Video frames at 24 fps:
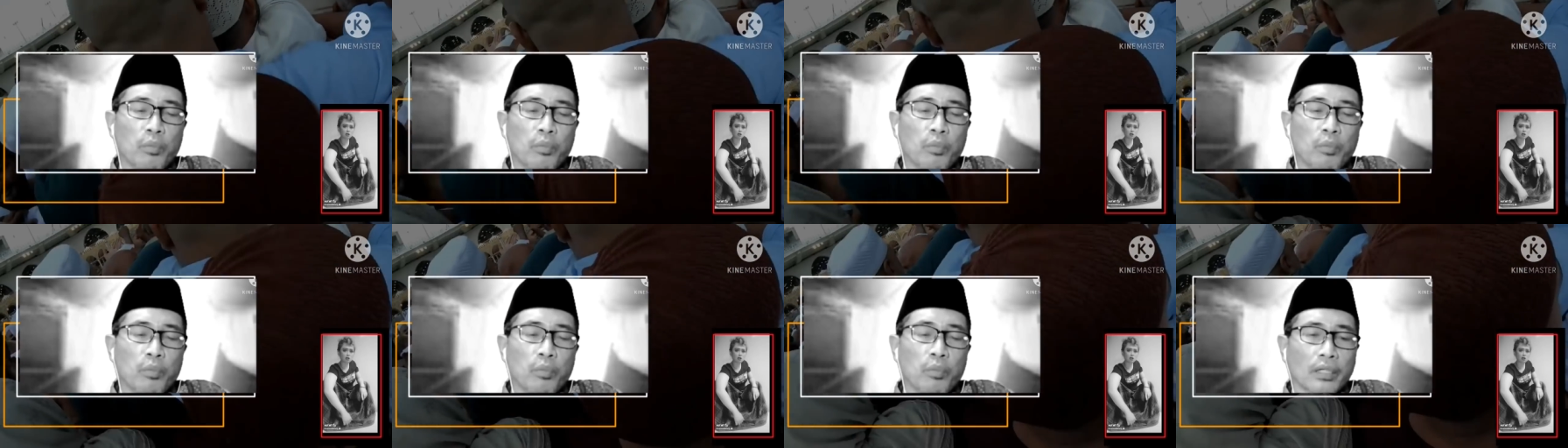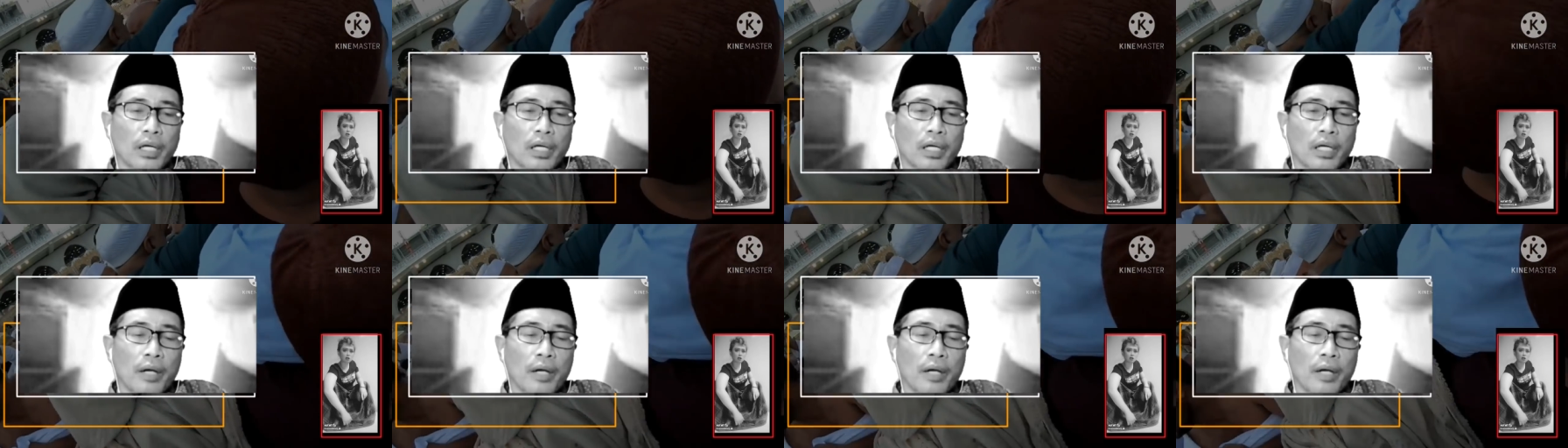aja waktu
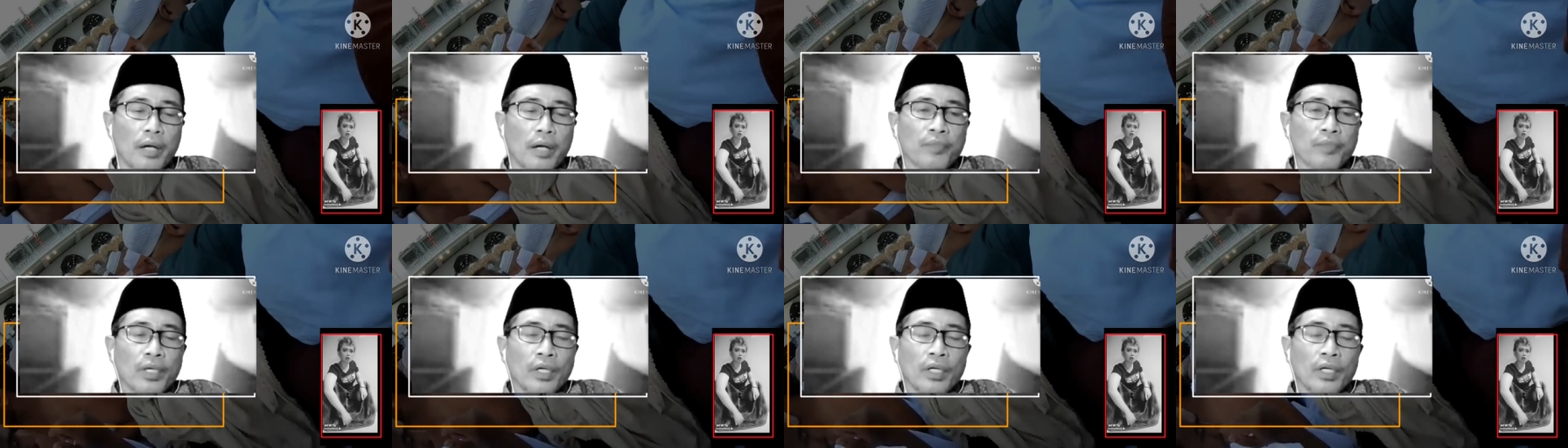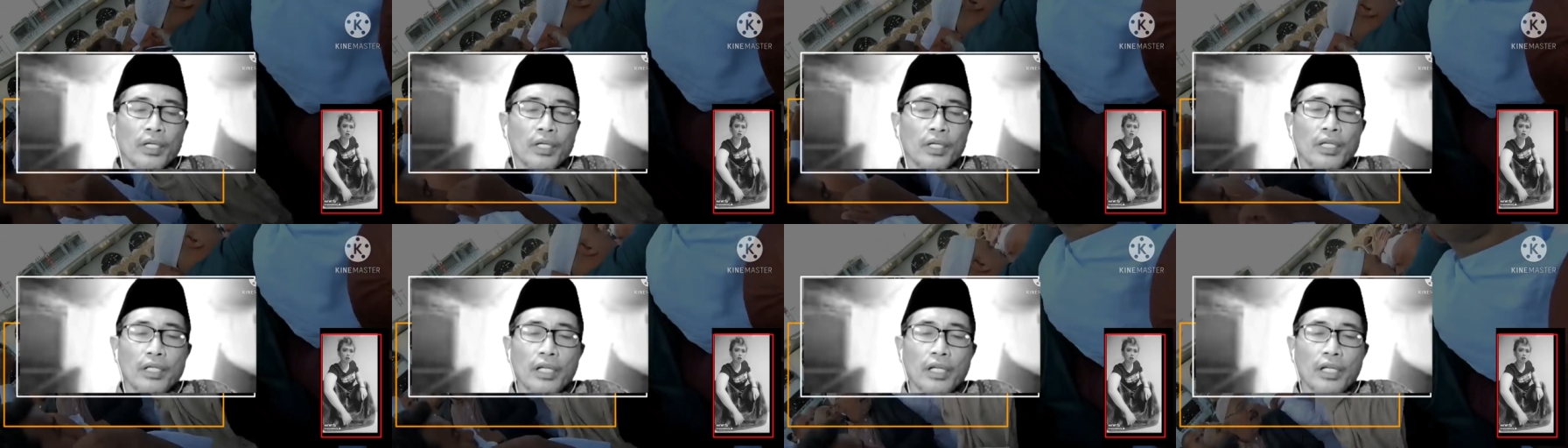sholat kan
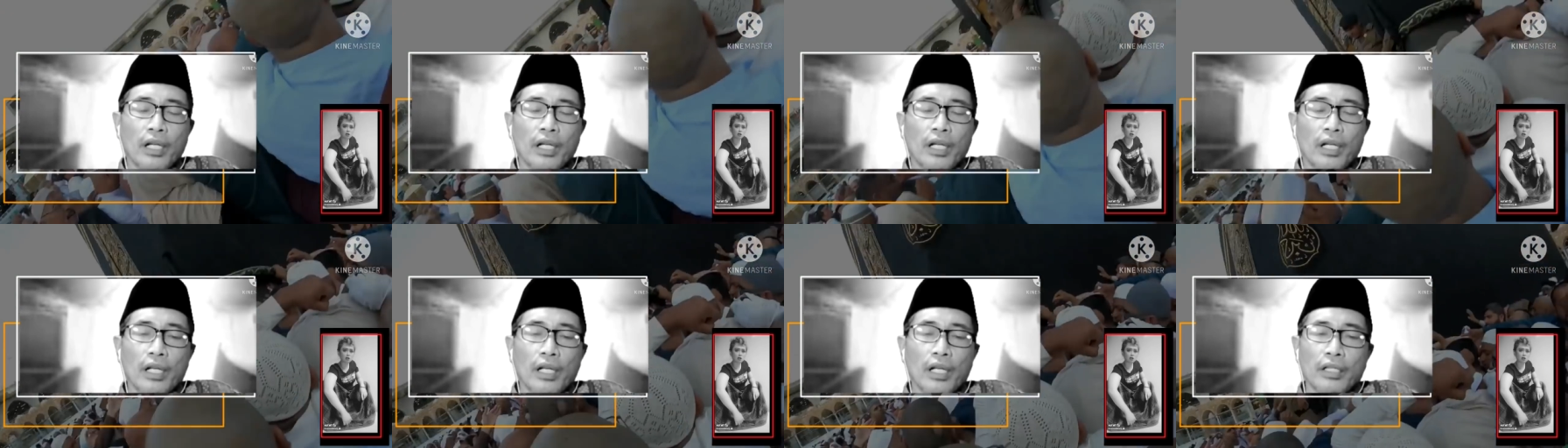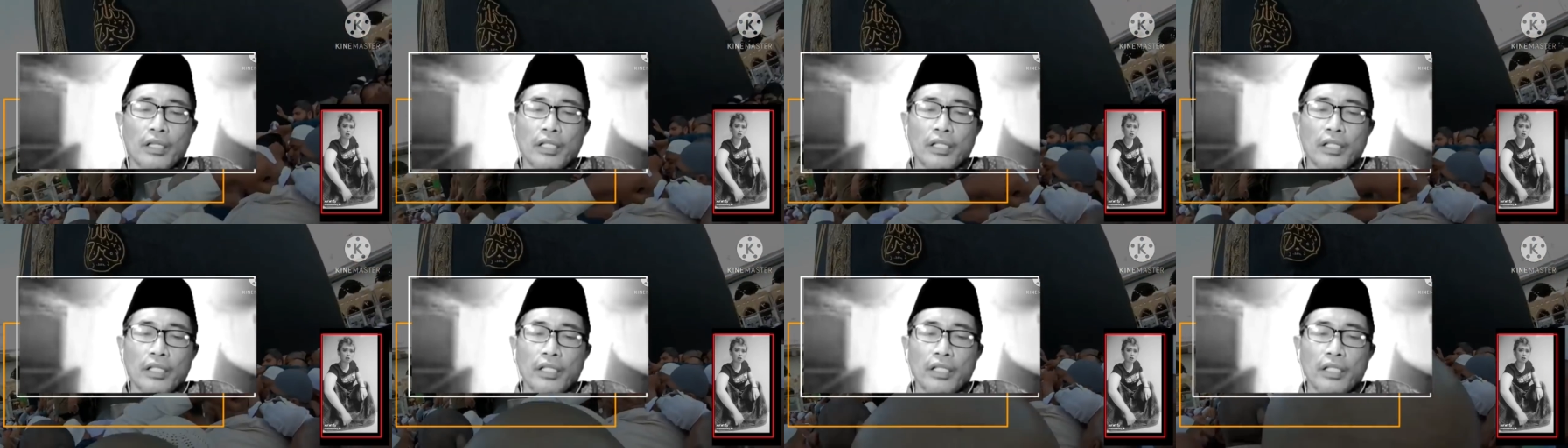nggak paham
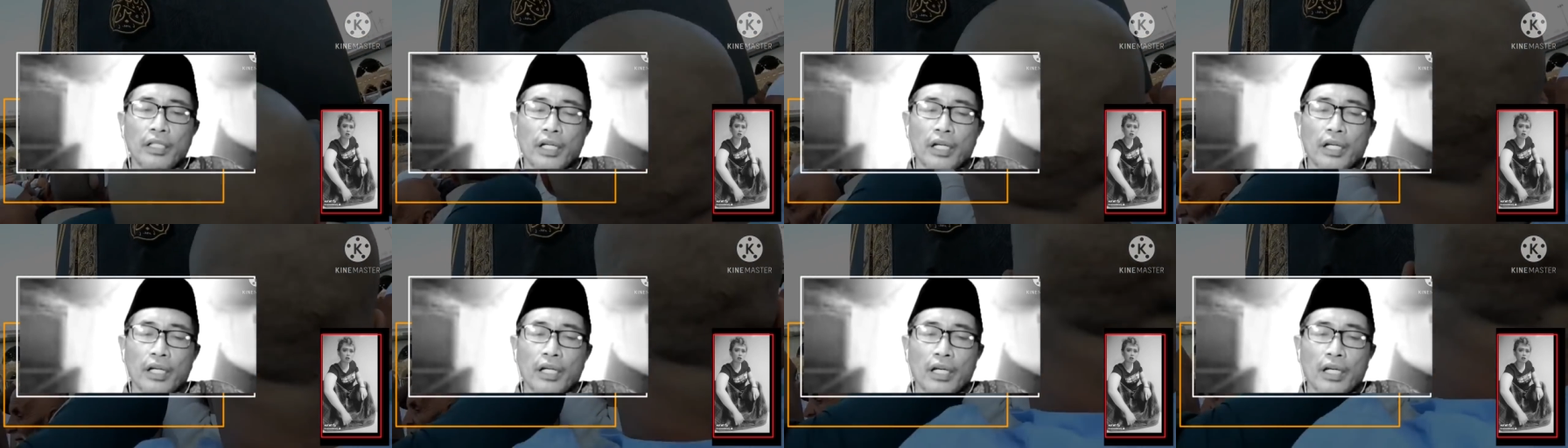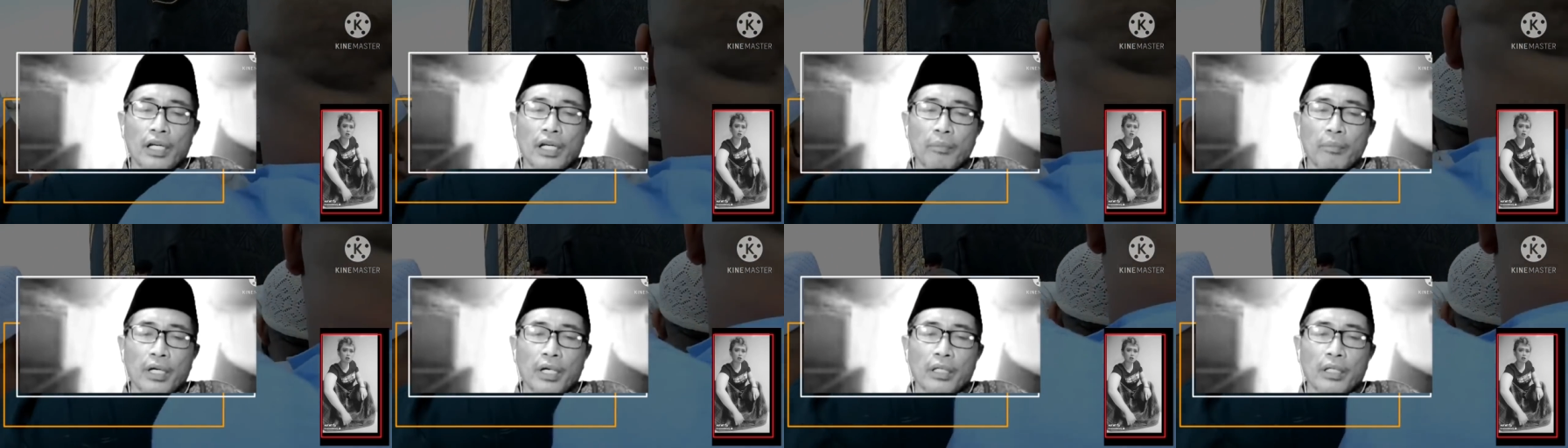Zulkifli Abbas